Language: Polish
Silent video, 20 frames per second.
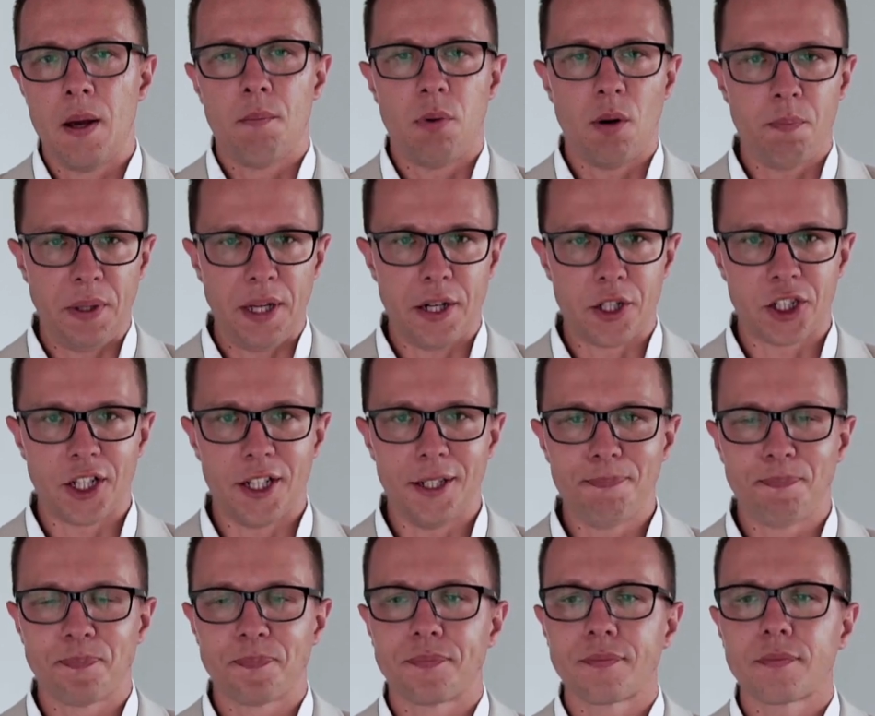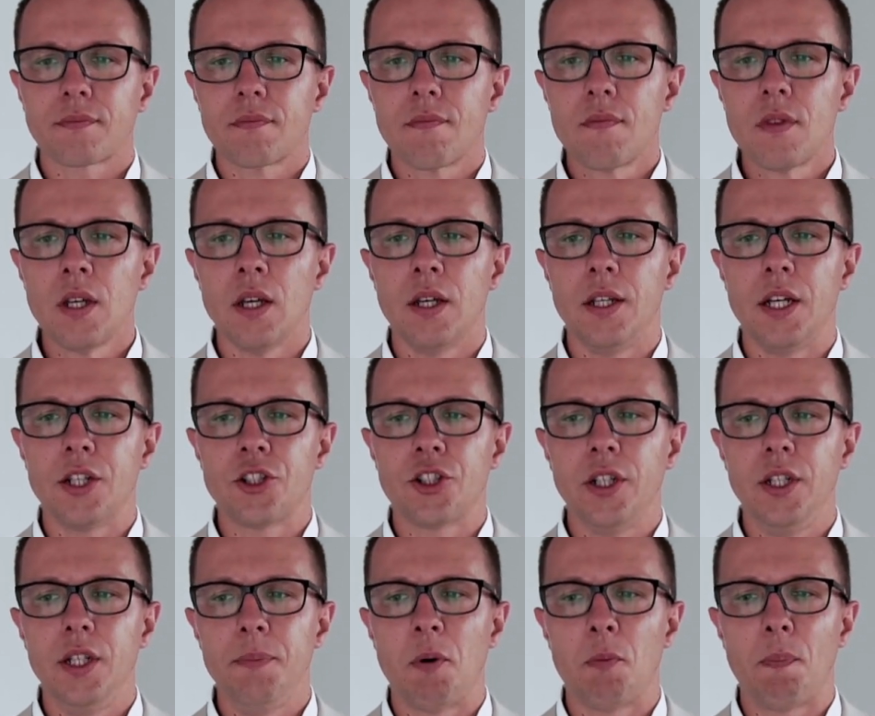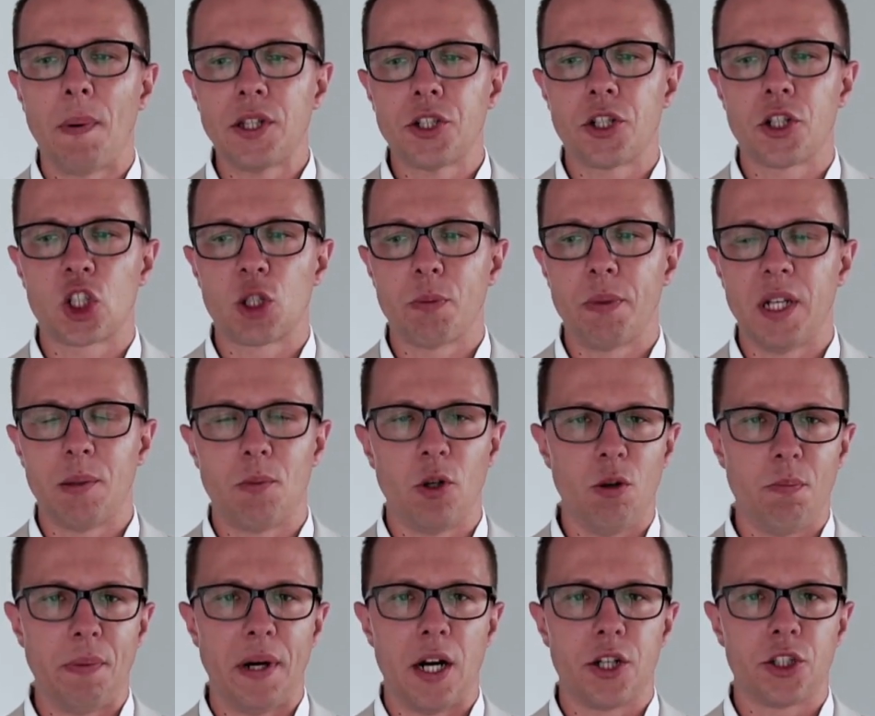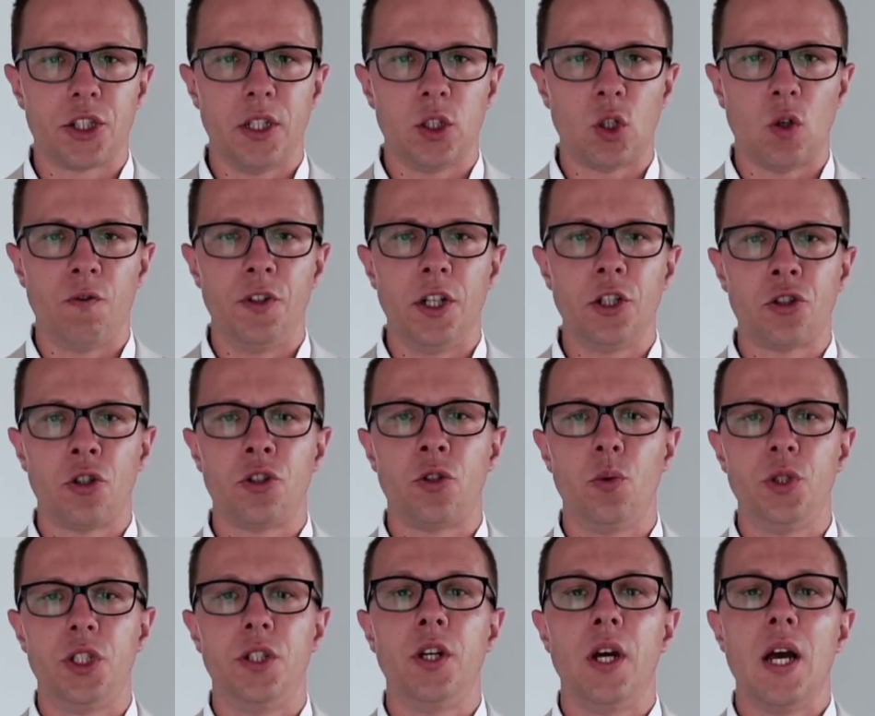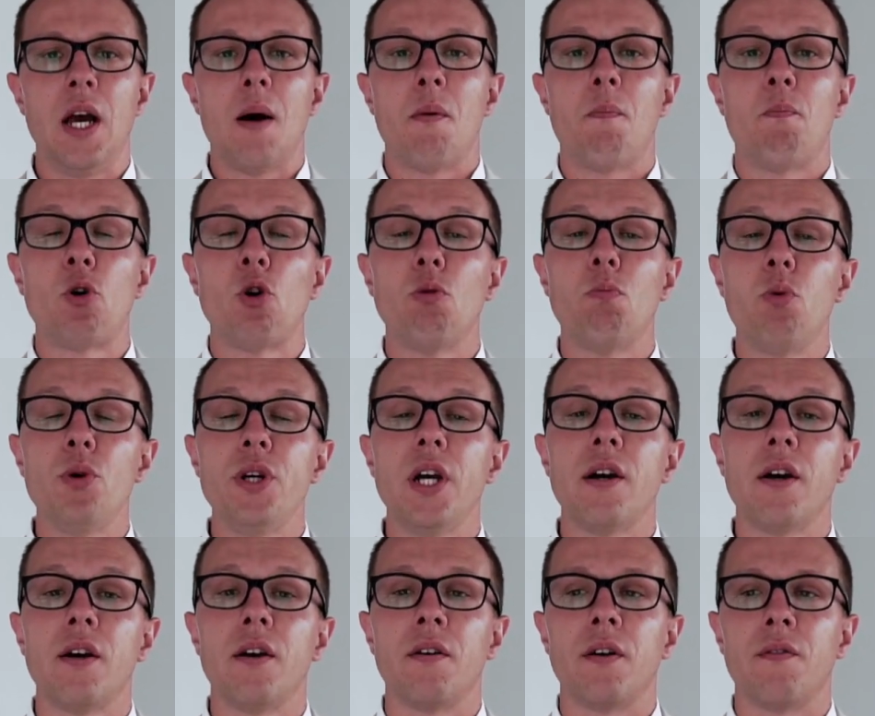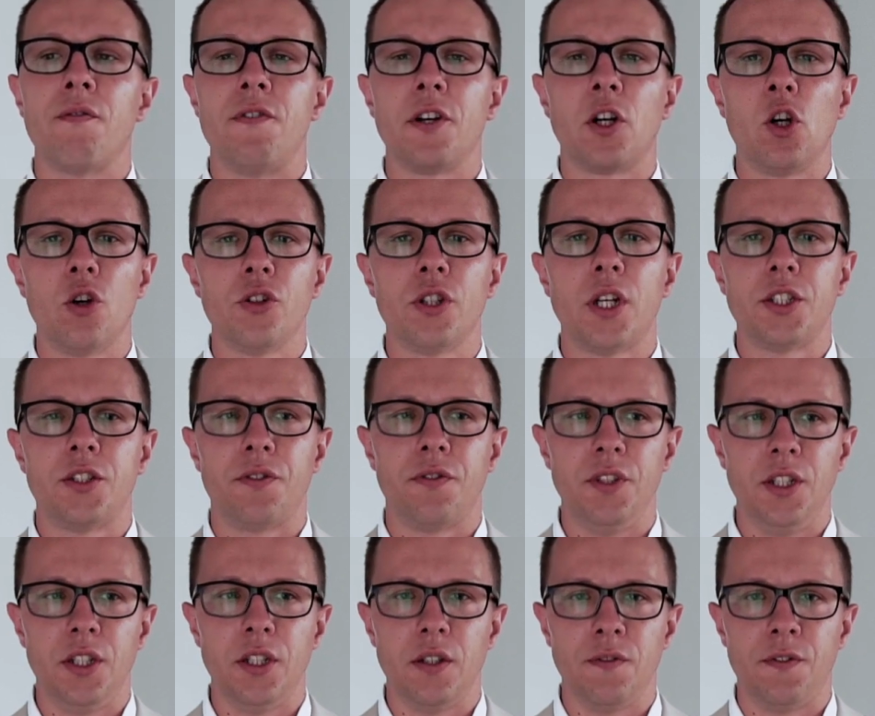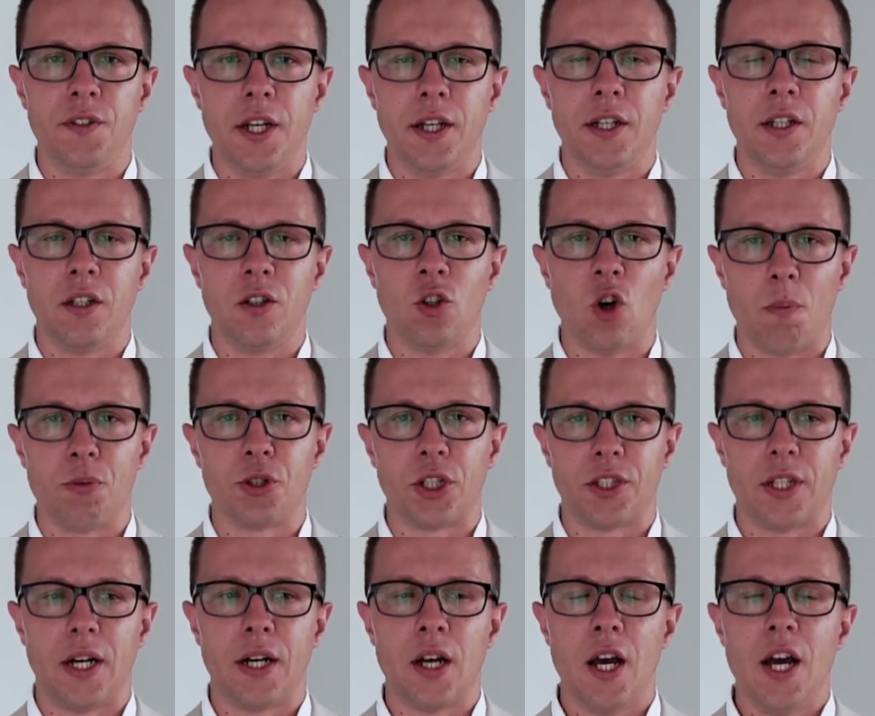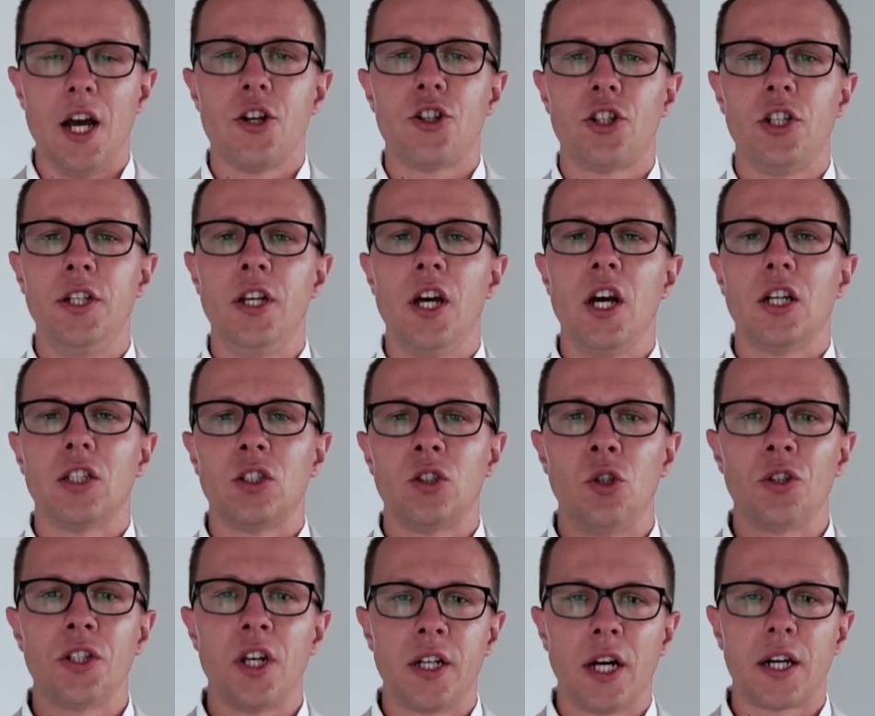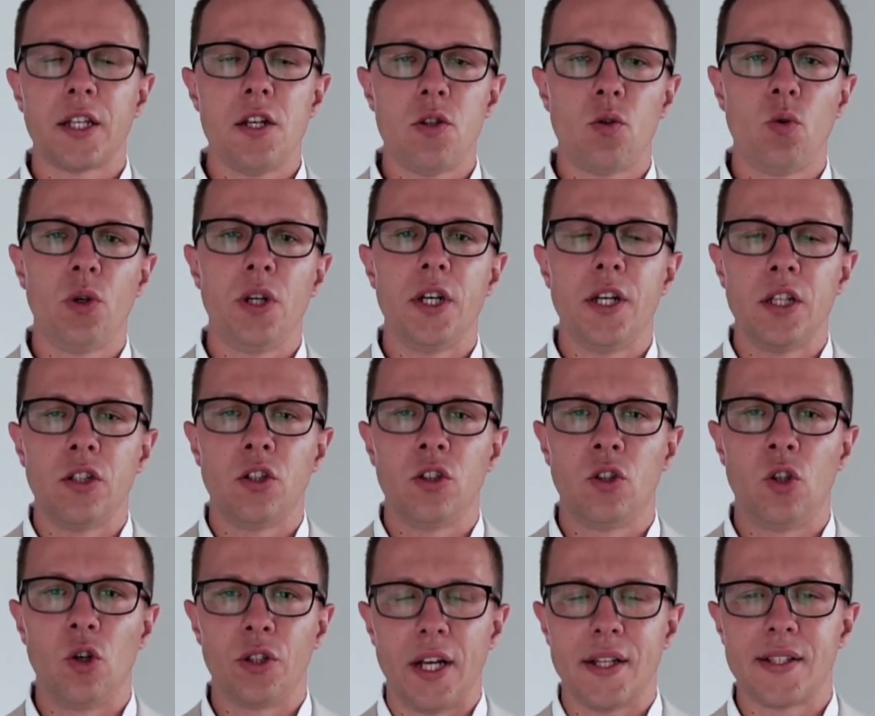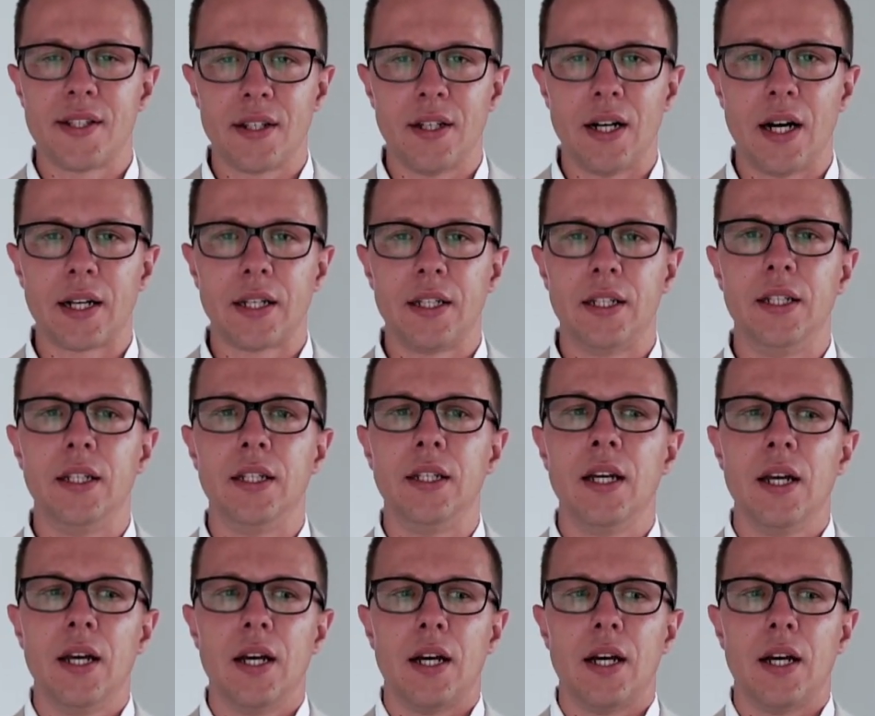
Po pierwsze, jeżeli popatrzysz sobie na moją branżę, to większość ludzi próbuje wyglądać w niej, w niej dobrze, tak? Czyli drogie garnitury, drogie zegarki,